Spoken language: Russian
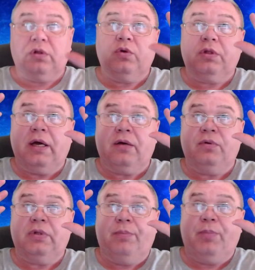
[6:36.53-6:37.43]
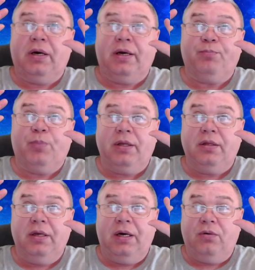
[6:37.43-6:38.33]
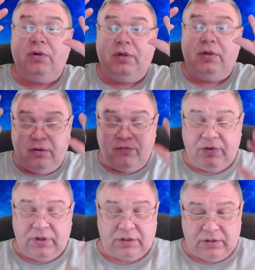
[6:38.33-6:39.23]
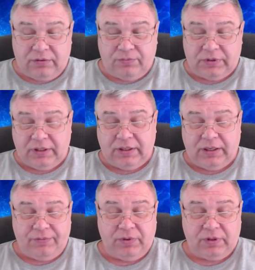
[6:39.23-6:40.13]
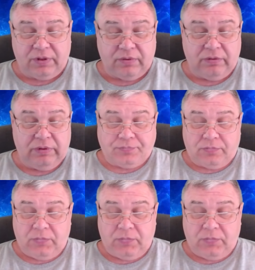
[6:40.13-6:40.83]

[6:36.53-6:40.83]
вот так фотоаппарат поднял и вверх сфотографировал.